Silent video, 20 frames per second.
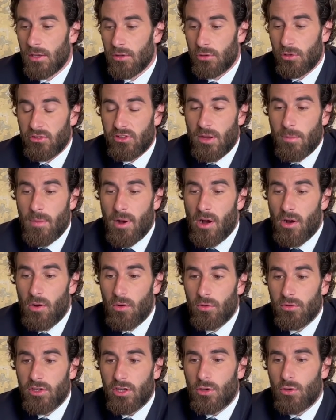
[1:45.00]

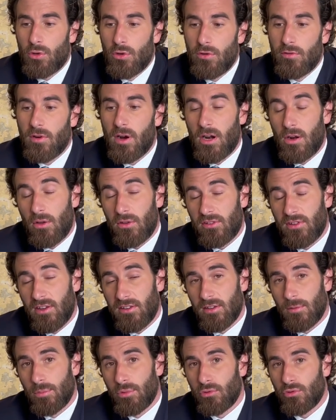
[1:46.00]
Deuxièmement, on découvre, alors
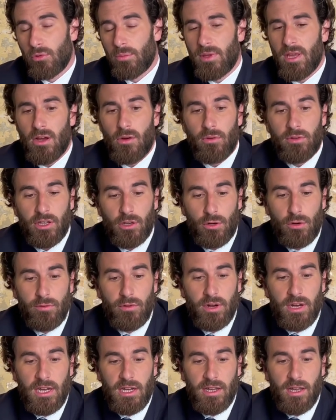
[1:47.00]
ça c'est plutôt bien, on
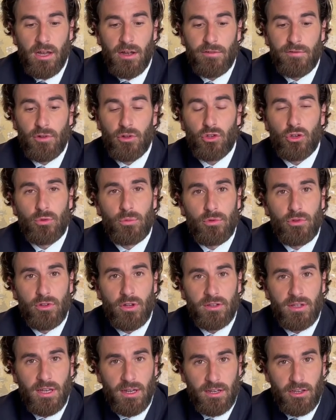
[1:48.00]
découvre qu'il y a un vote
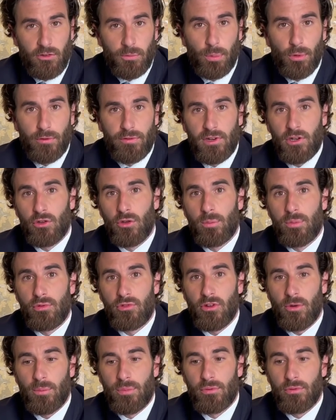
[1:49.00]
communautaire qui se profile de
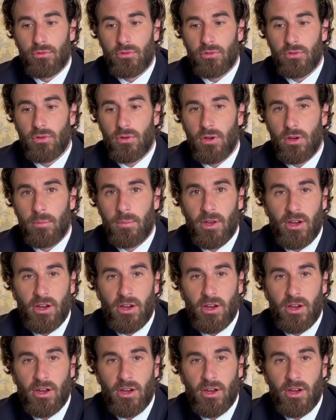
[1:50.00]
plus en plus.